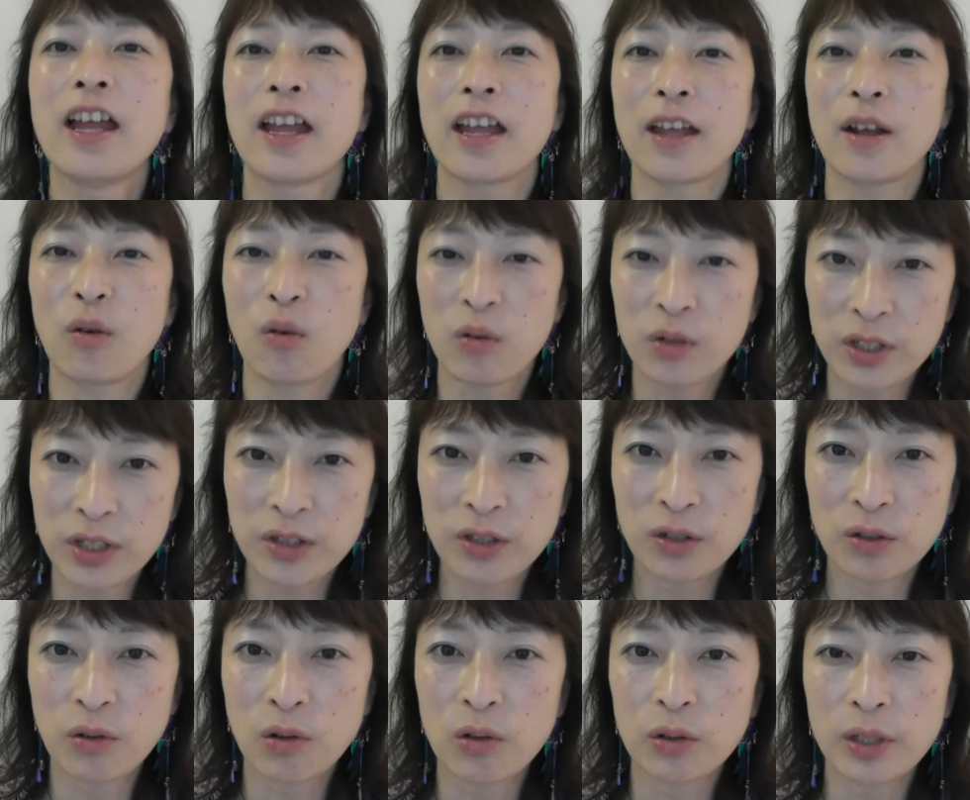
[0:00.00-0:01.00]
えー、本日
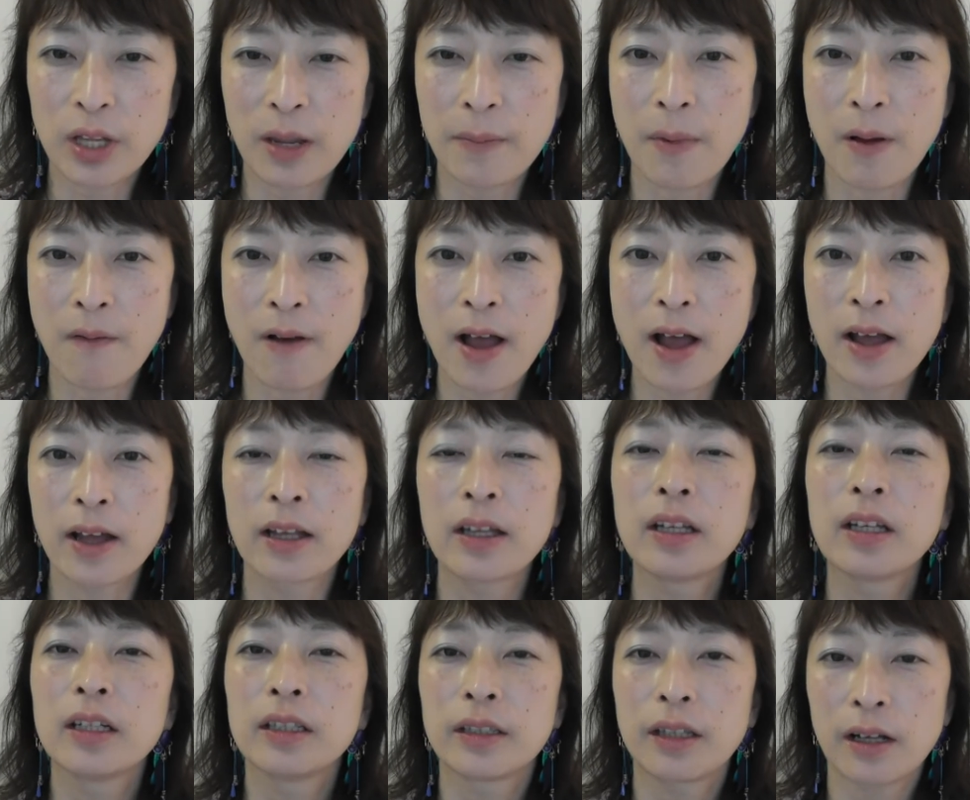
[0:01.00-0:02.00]
のテーマは、
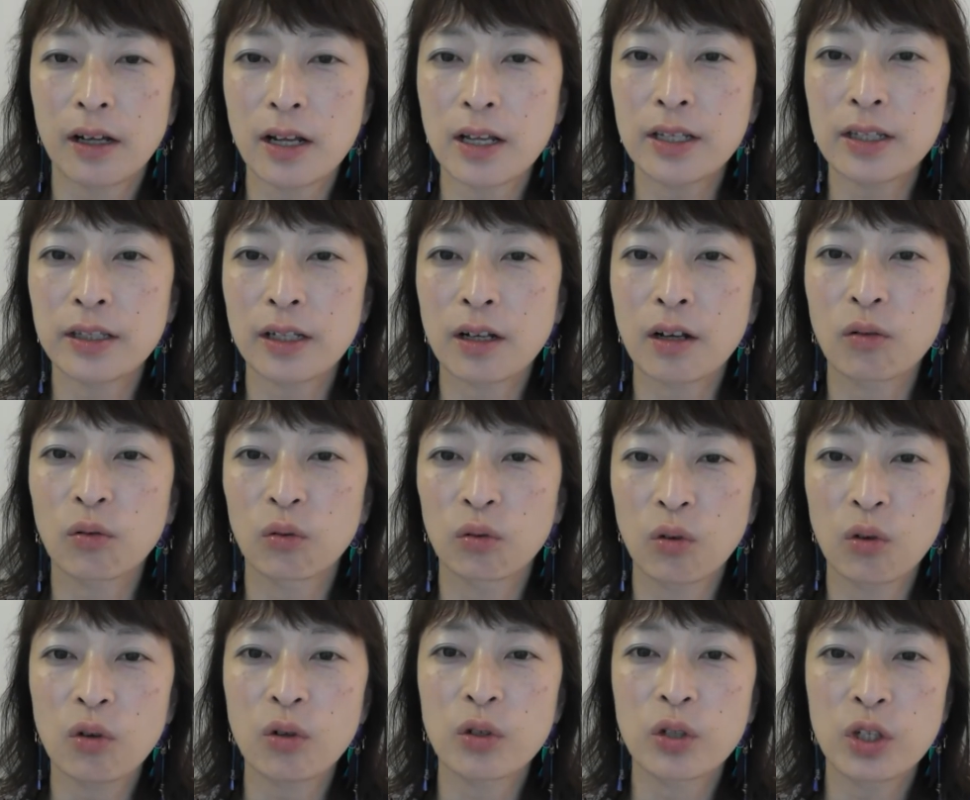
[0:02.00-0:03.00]
高橋貴子
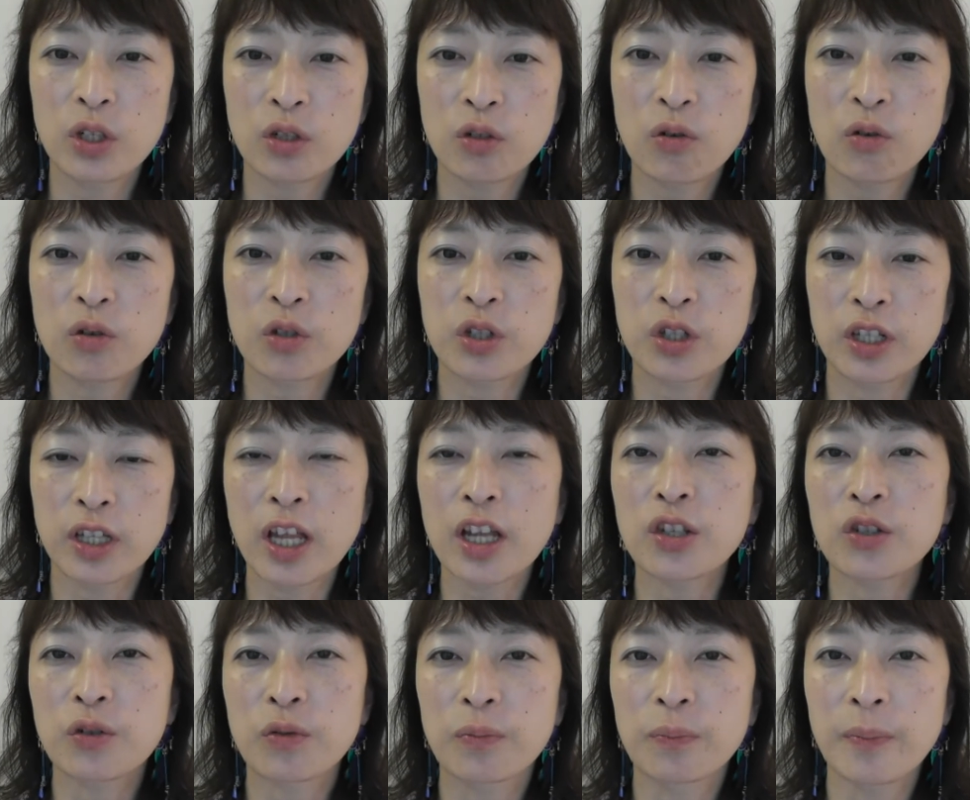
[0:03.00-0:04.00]
の非常識
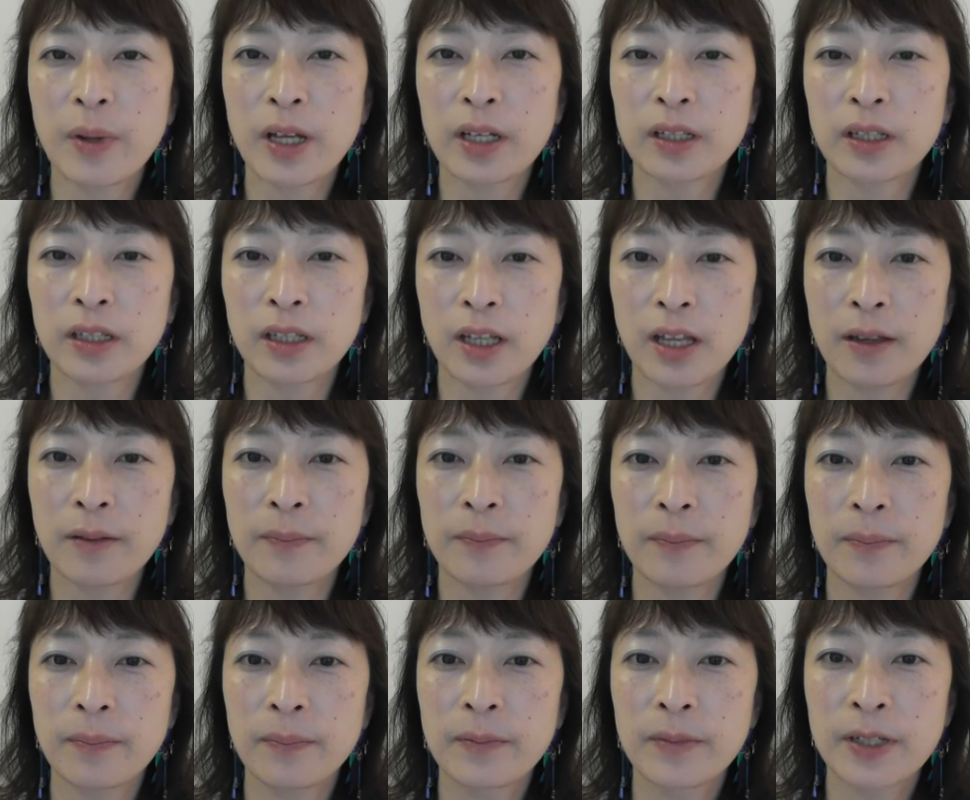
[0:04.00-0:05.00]
な出版記念
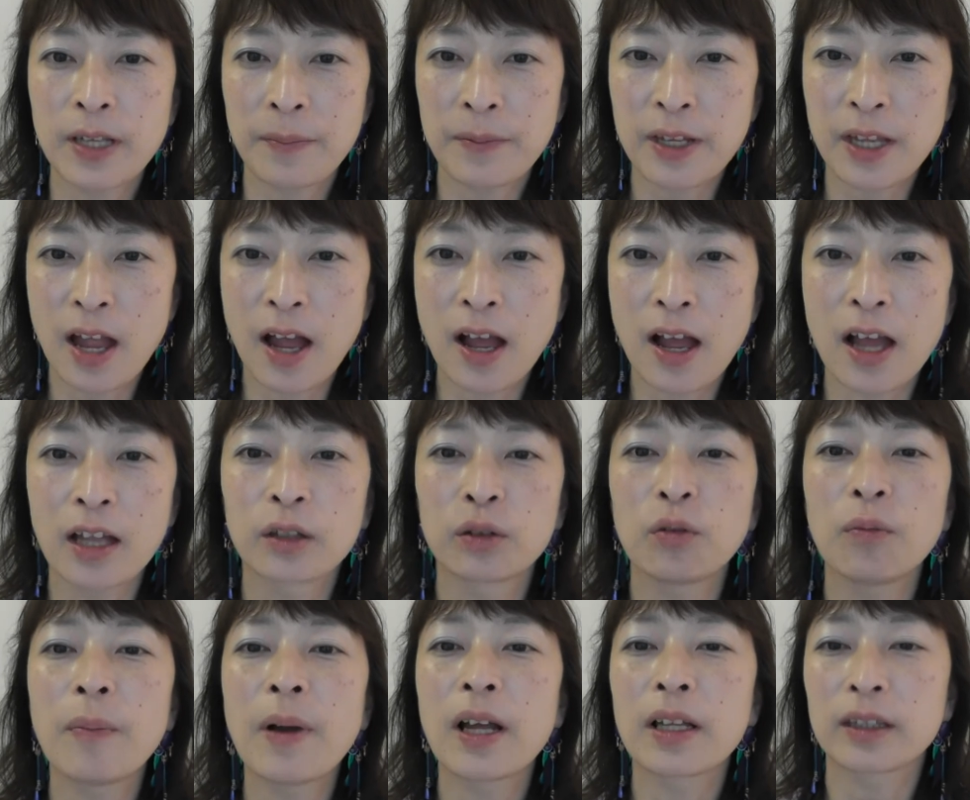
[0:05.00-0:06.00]

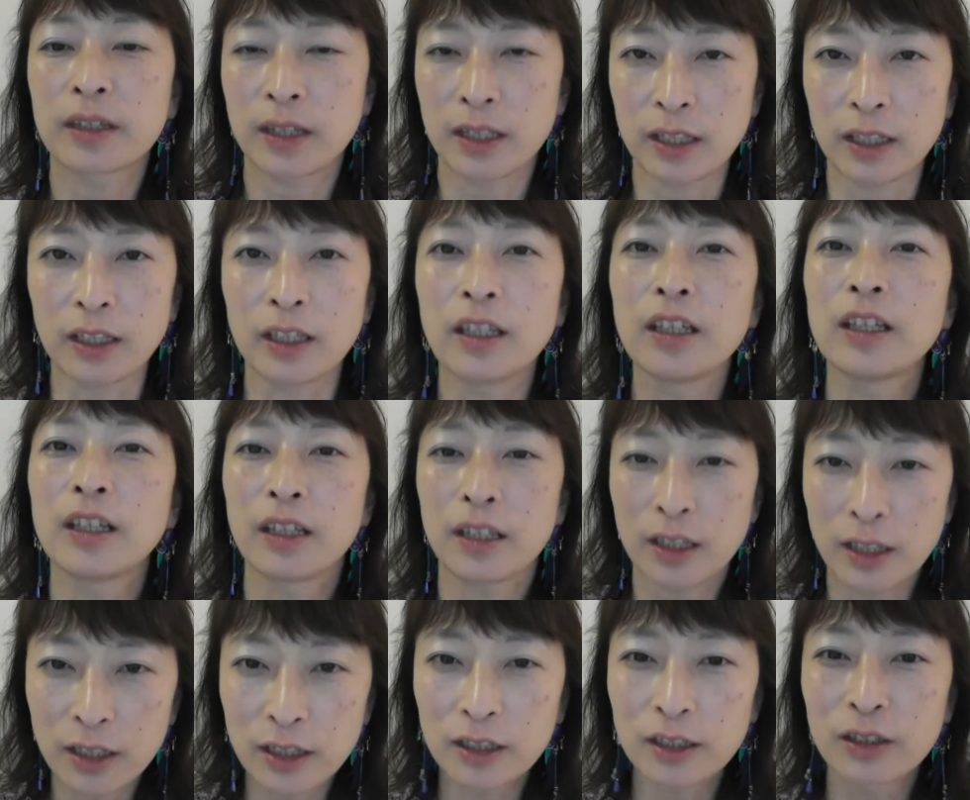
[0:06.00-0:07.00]
セミナーパーティー
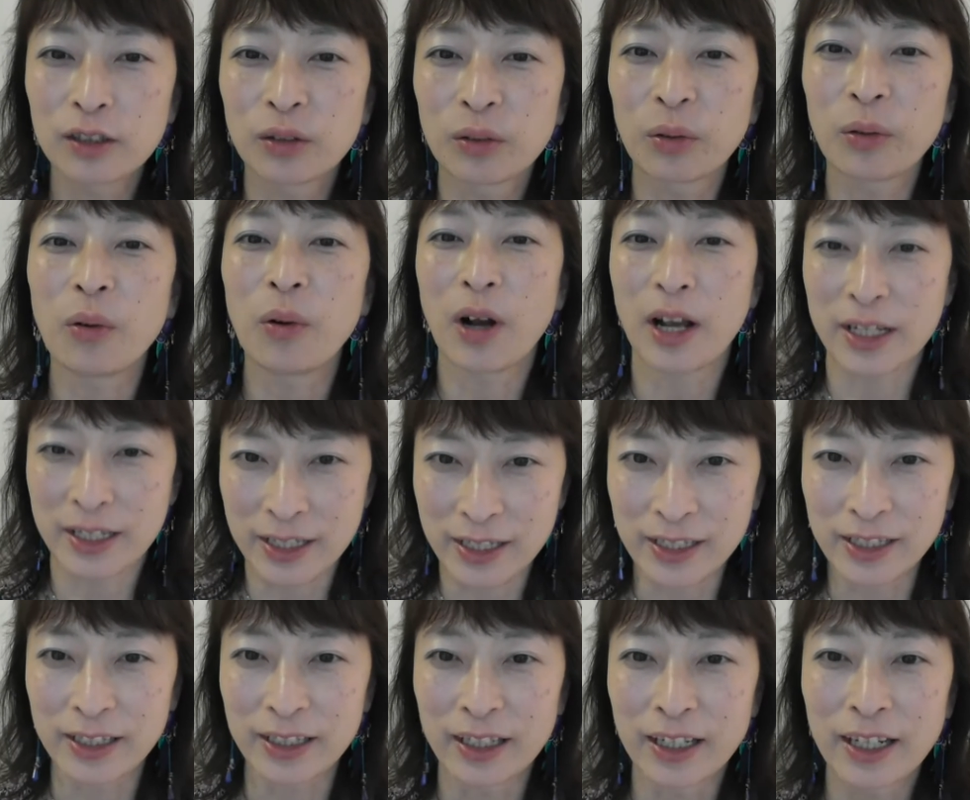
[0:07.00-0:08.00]
in 豊
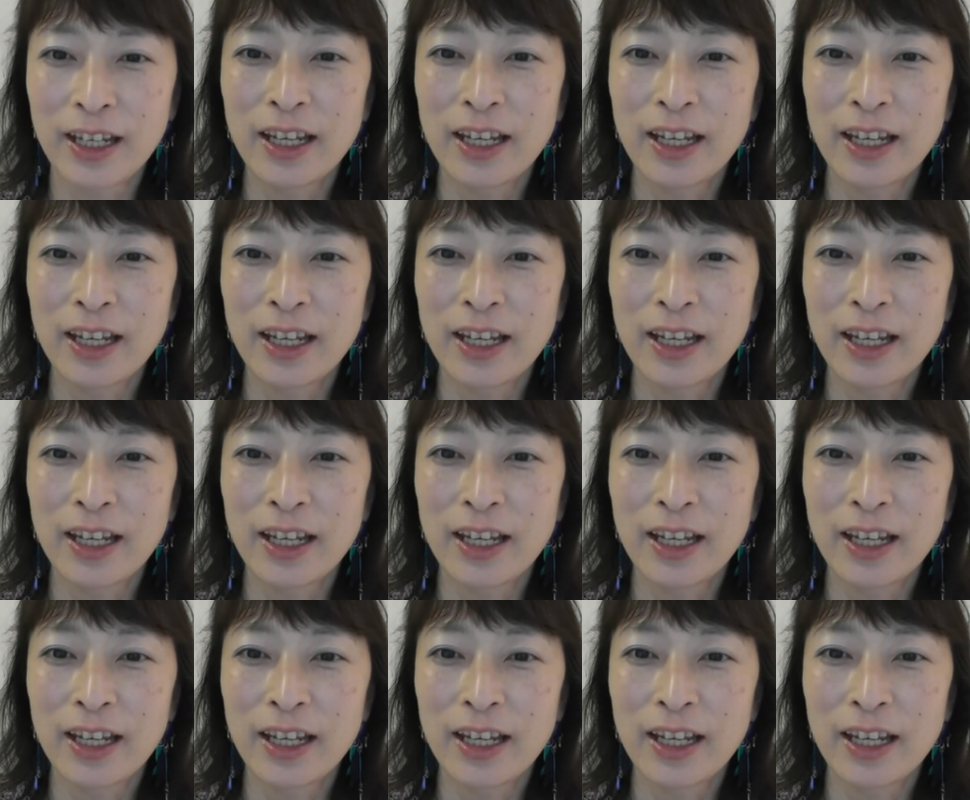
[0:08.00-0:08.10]
橋